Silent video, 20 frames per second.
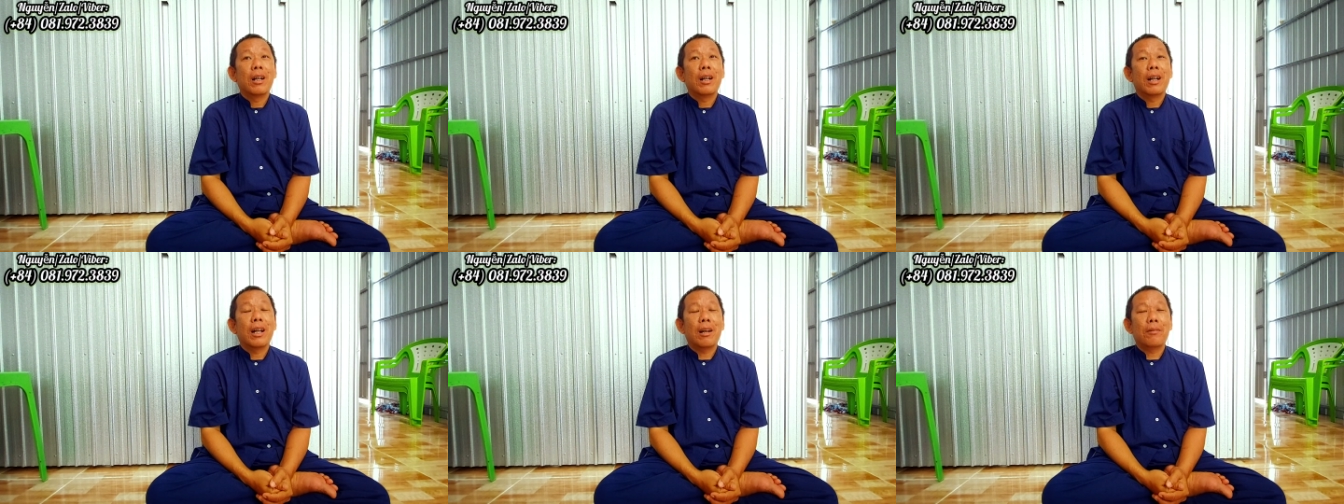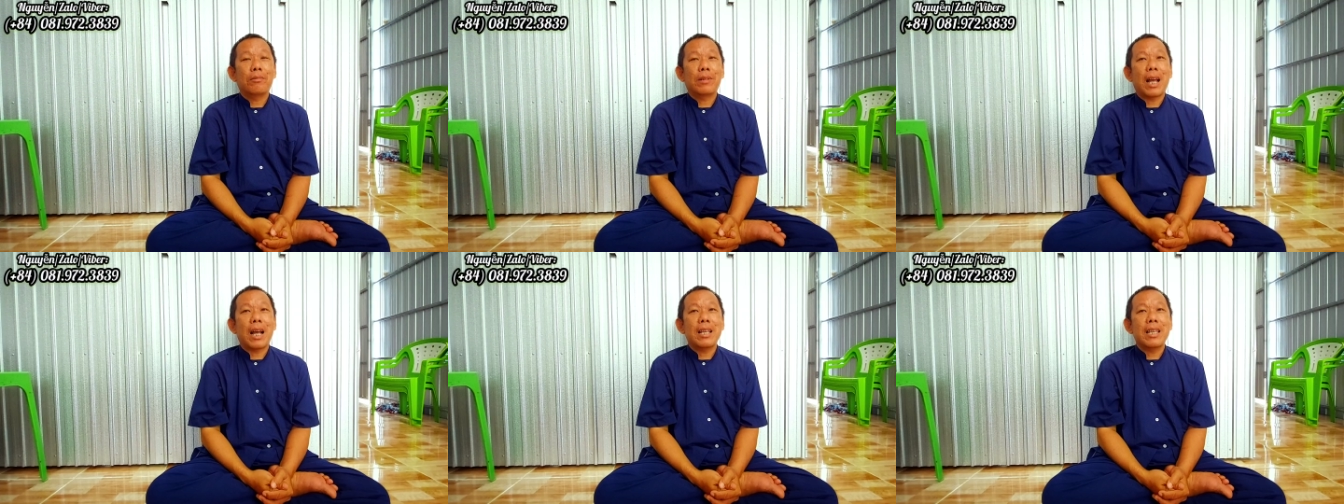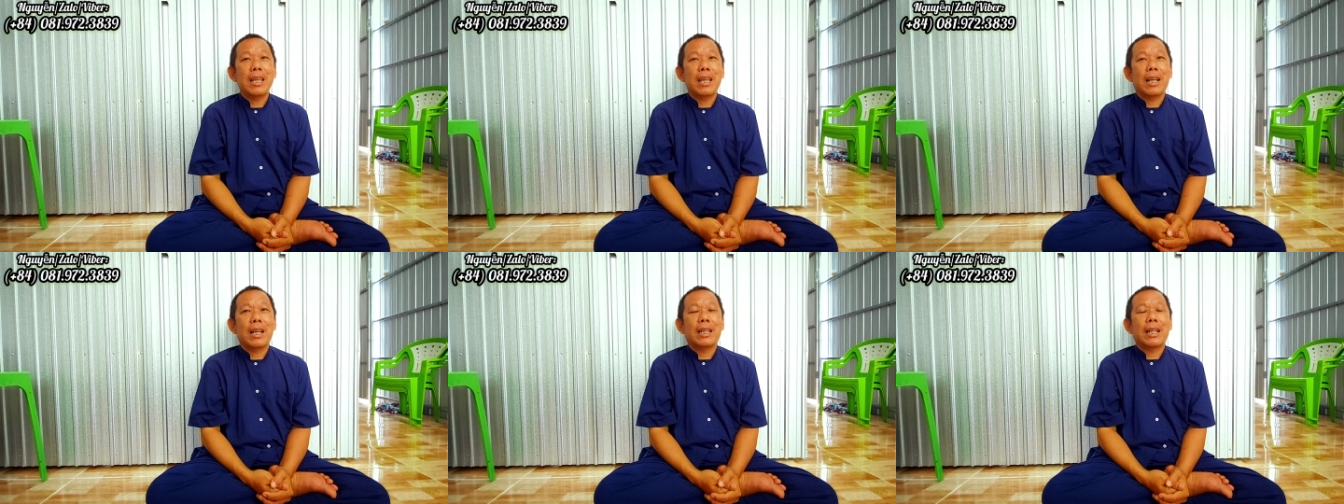Đấy không trở
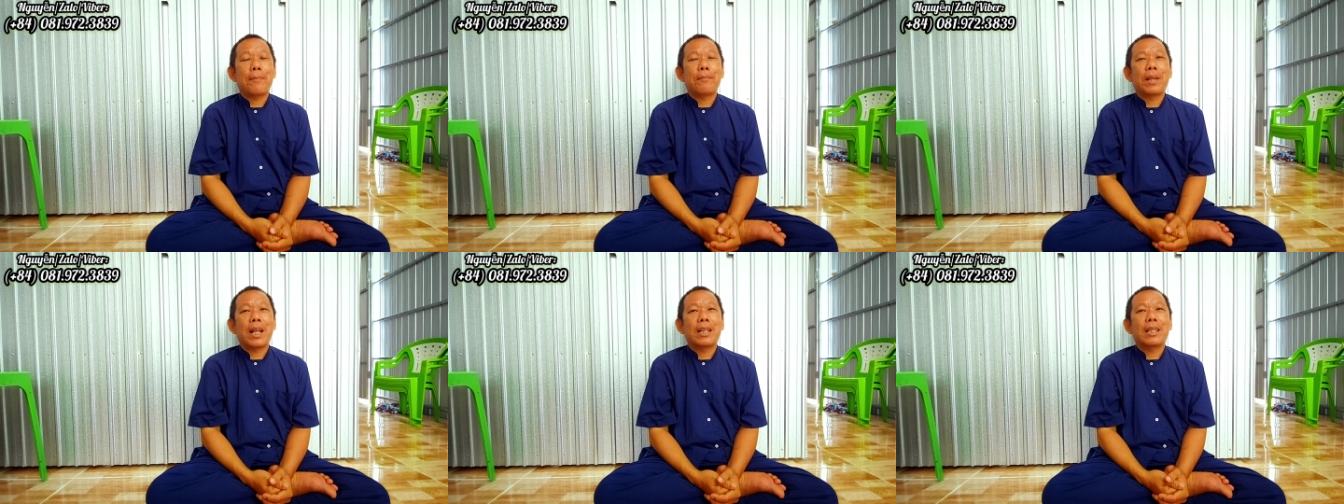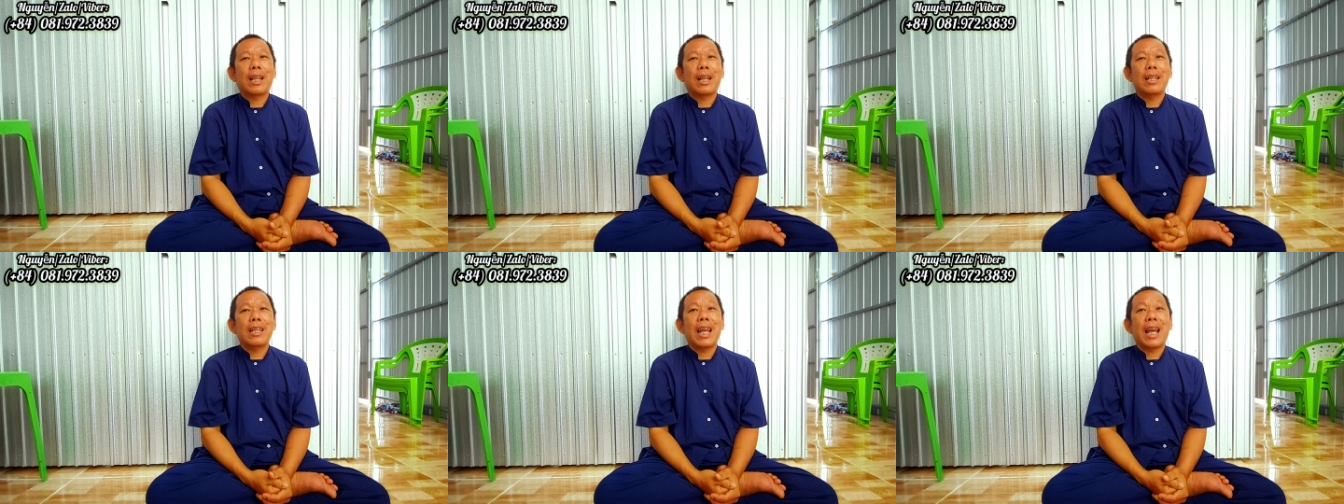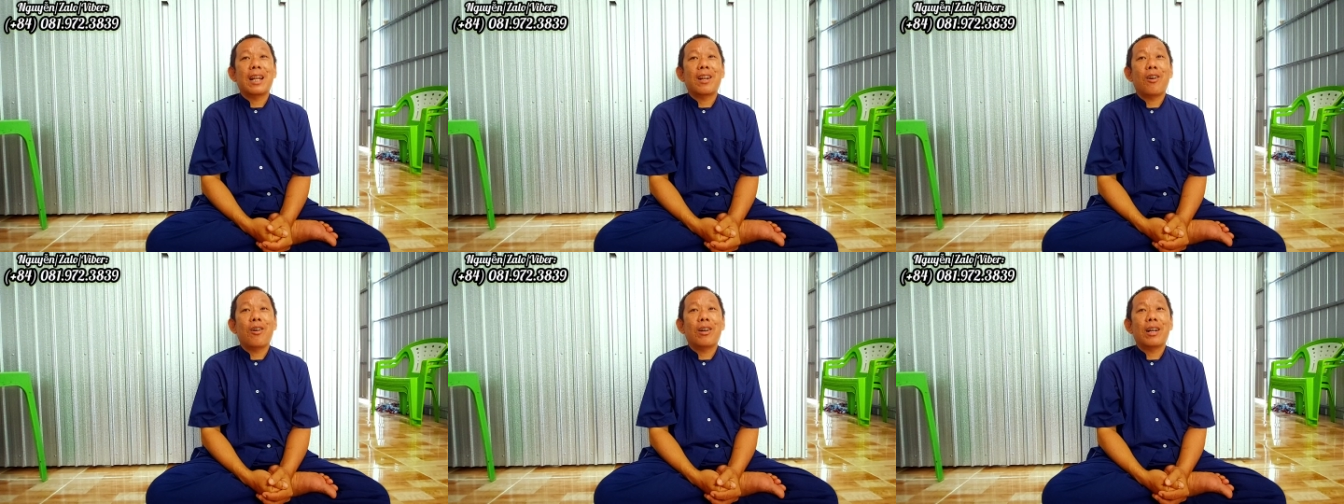về cái tâm thanh tịnh
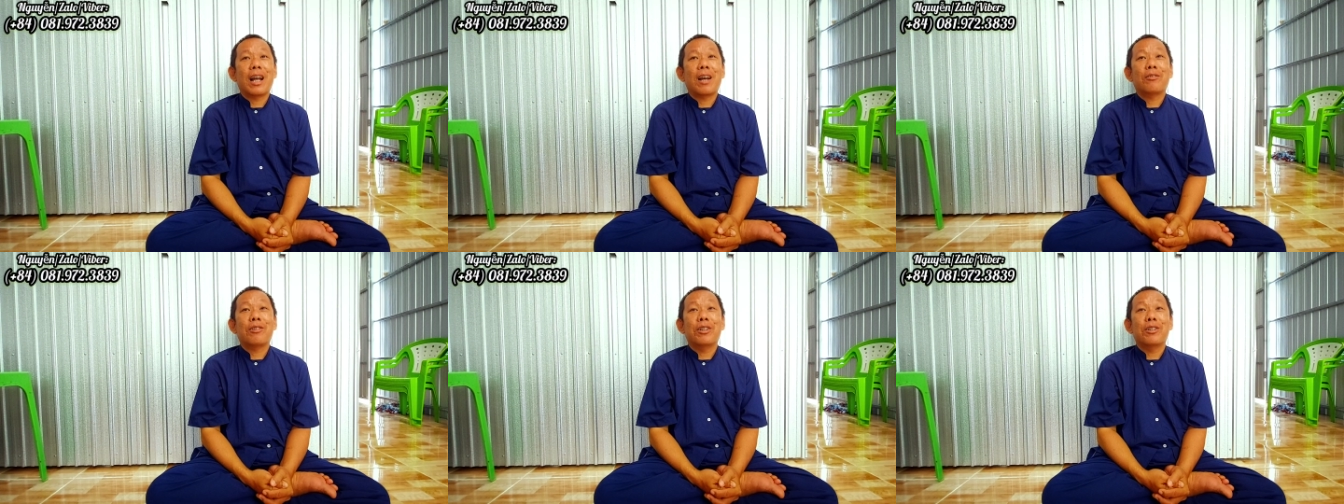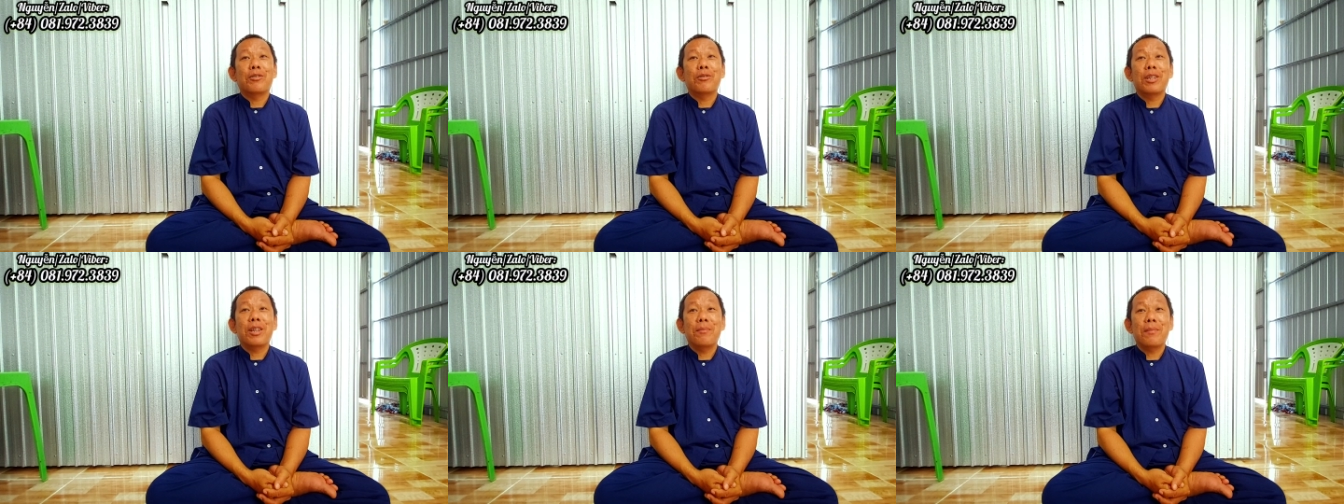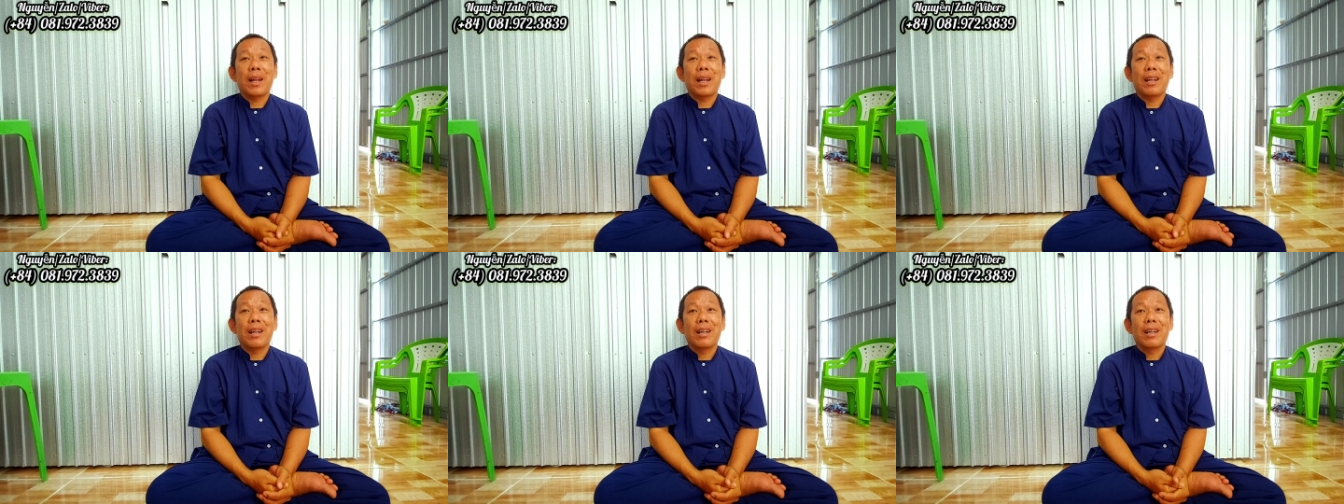giải thoát cao thượng của chính
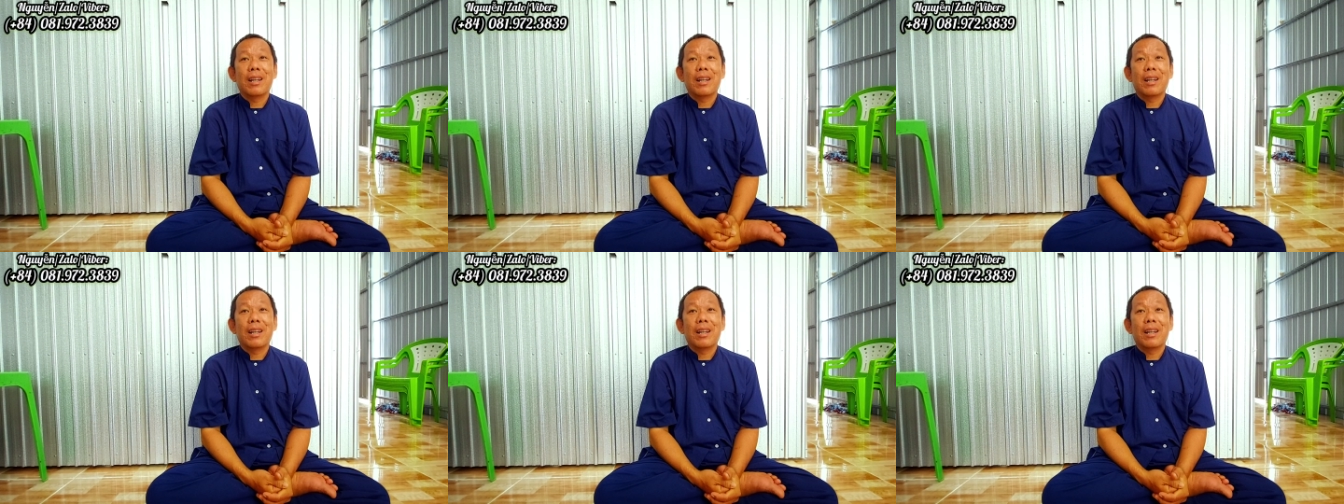mình